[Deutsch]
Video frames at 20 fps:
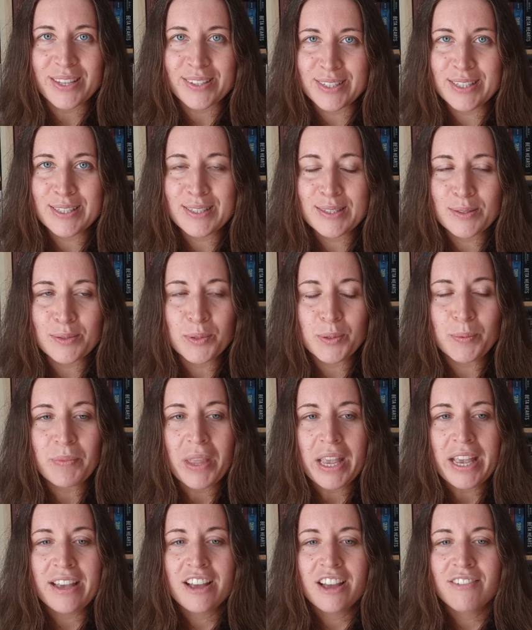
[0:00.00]
Das ist so,
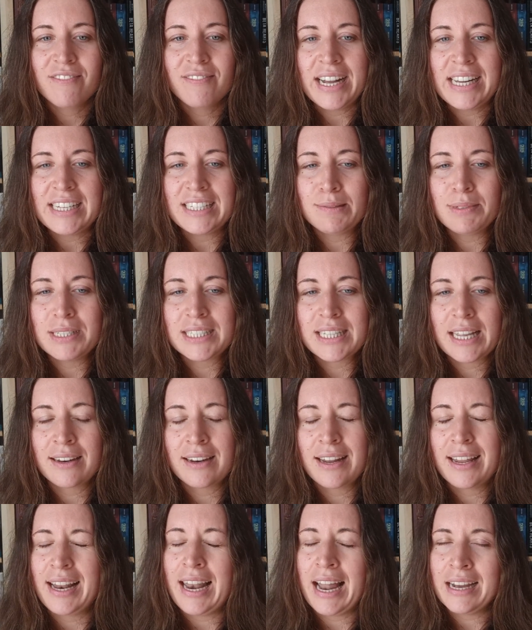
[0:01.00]
weil die mich
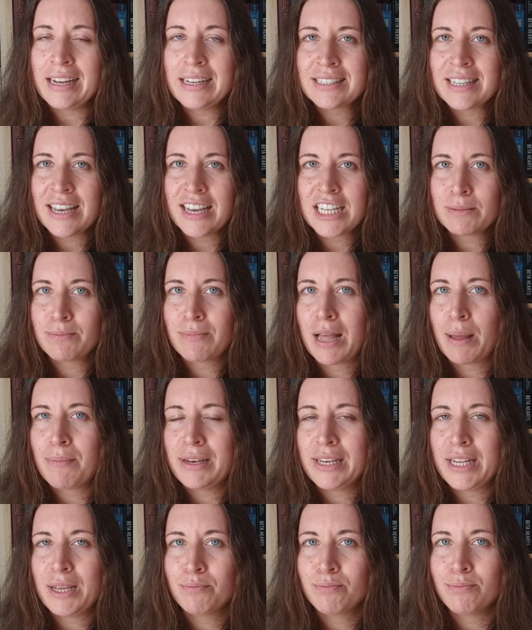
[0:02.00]
dann lange Zeit in
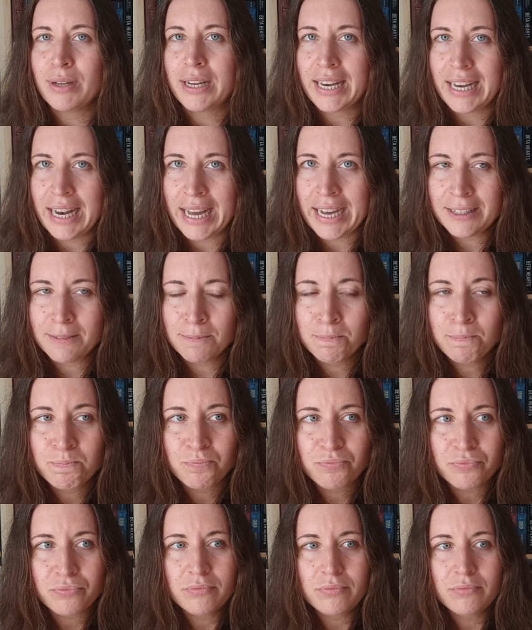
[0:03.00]
meinem Leben begleiten
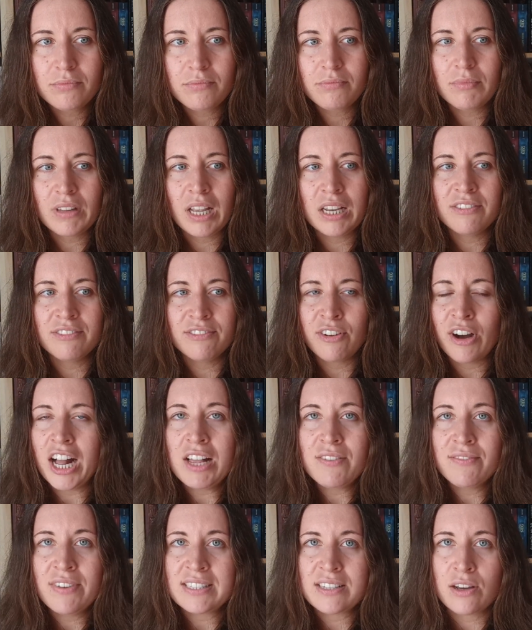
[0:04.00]
vor
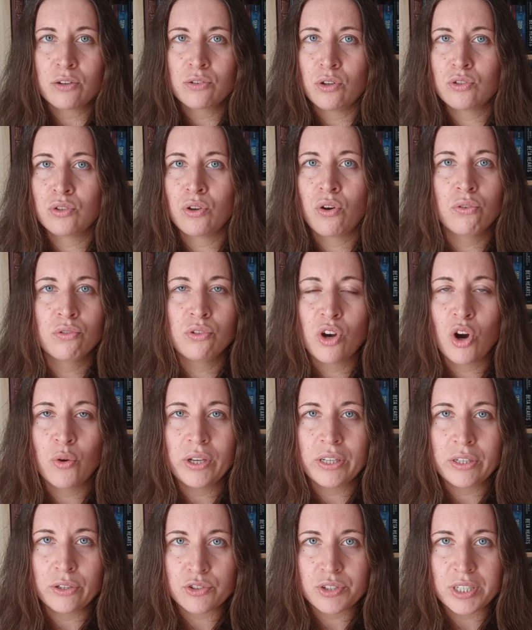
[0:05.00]
allem, wenn es auch noch so
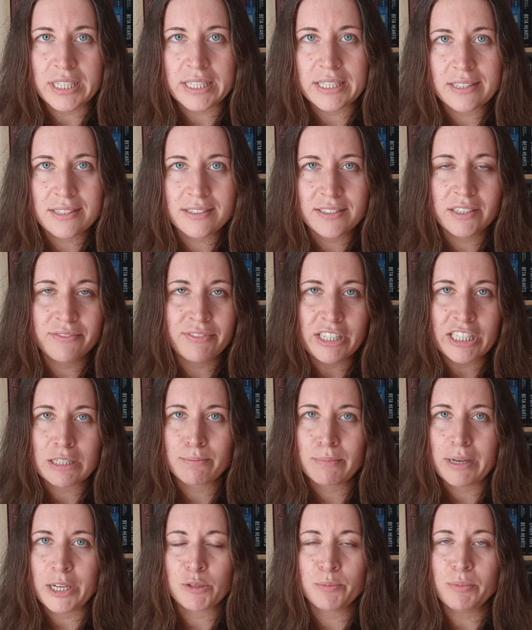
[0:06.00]
ongoing Geschichten sind, wie
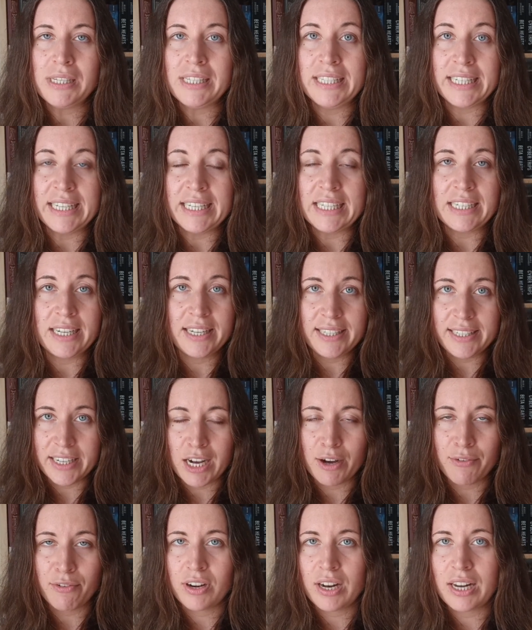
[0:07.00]
zum Beispiel die Gilde der
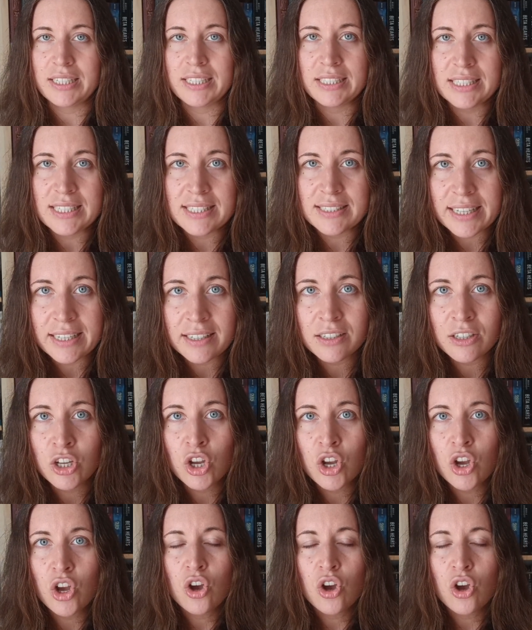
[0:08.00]
Jäger von Alini singen.